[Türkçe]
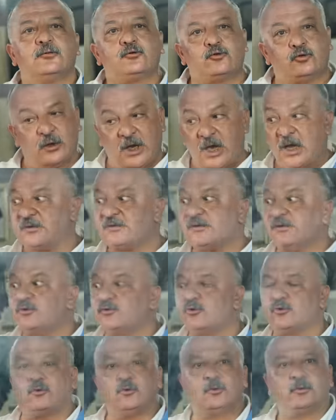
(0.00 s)
Suyu aksın,
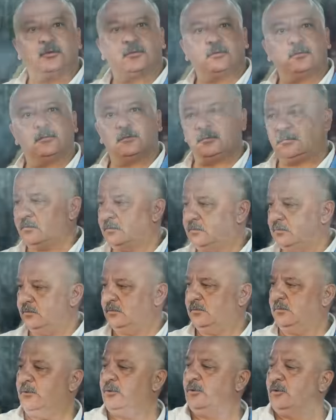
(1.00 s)
suyu.
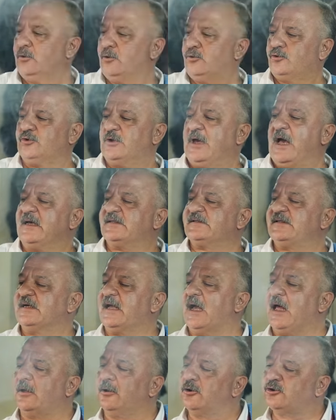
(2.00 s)
Suyu
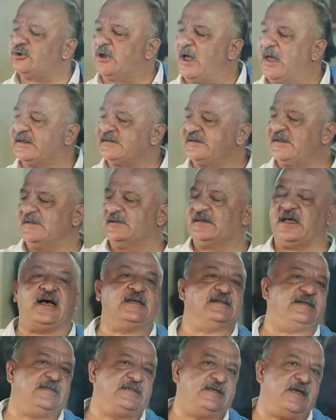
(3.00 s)
aksın, kanlı su aksın.
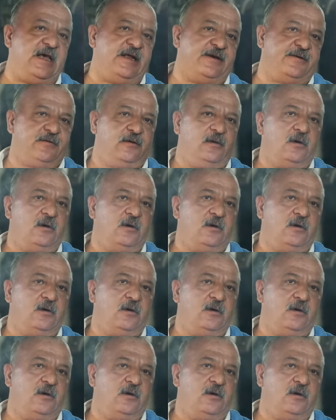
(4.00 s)
Taze ciğer.